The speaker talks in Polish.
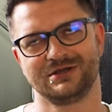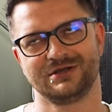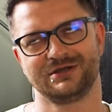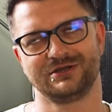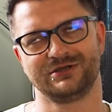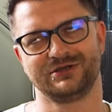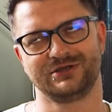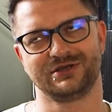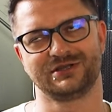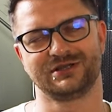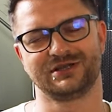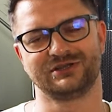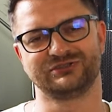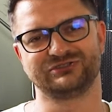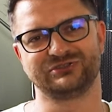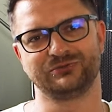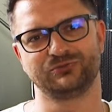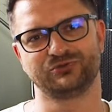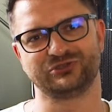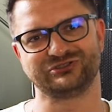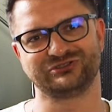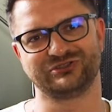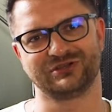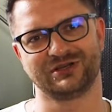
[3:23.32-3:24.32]
i gadałem z
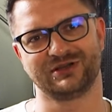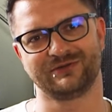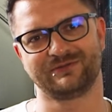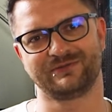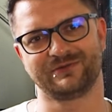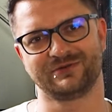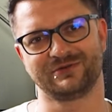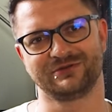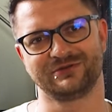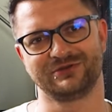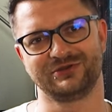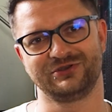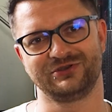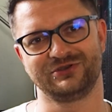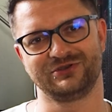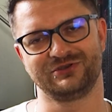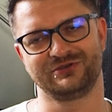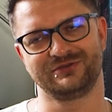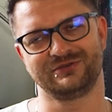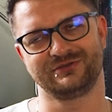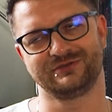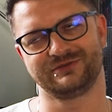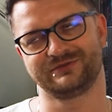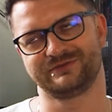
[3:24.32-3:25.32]
nim przez telefon
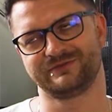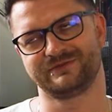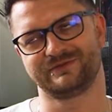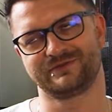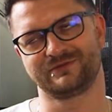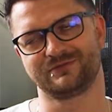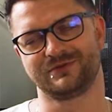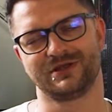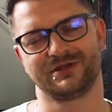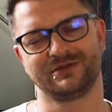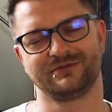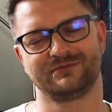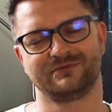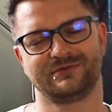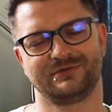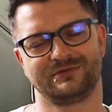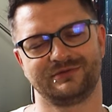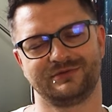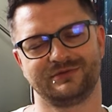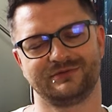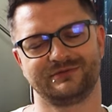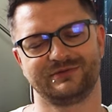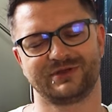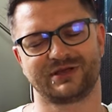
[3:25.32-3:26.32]
i w ogóle
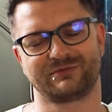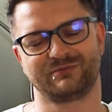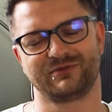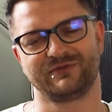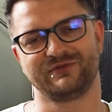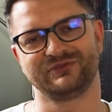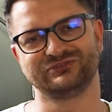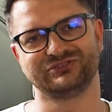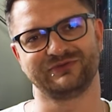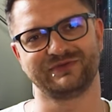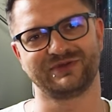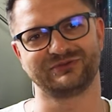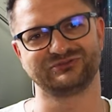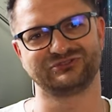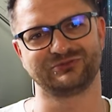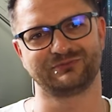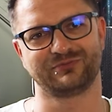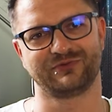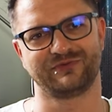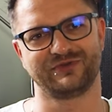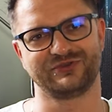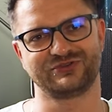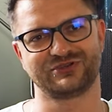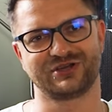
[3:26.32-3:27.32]
tak mniej więcej wiem, co
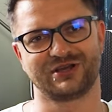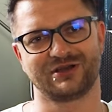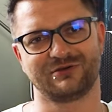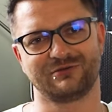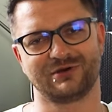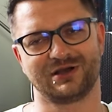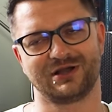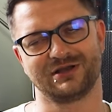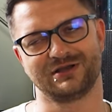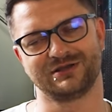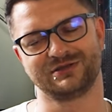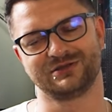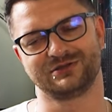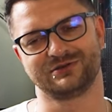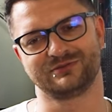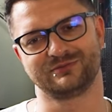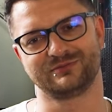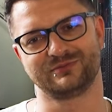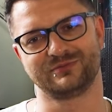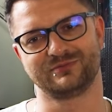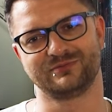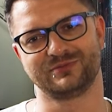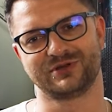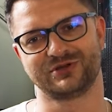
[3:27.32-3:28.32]
powiedział, ale no,
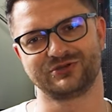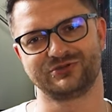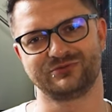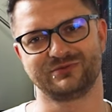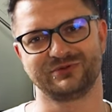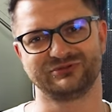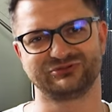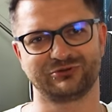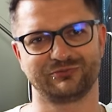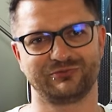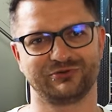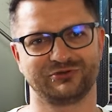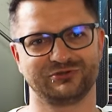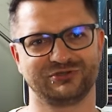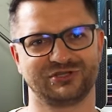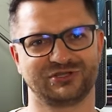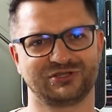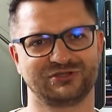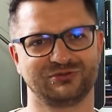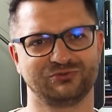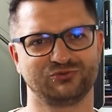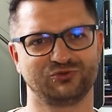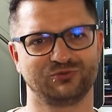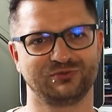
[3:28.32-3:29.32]
bardziej byłem skupiony na
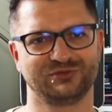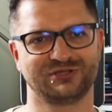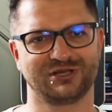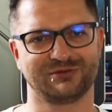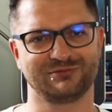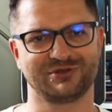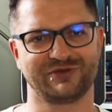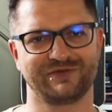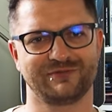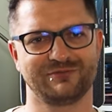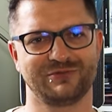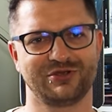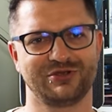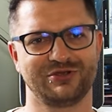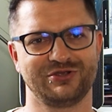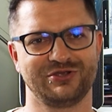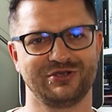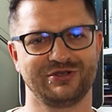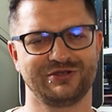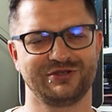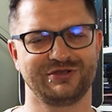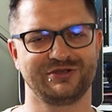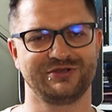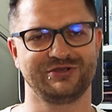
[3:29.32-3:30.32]
tym, żeby tam, nie wiem, nie,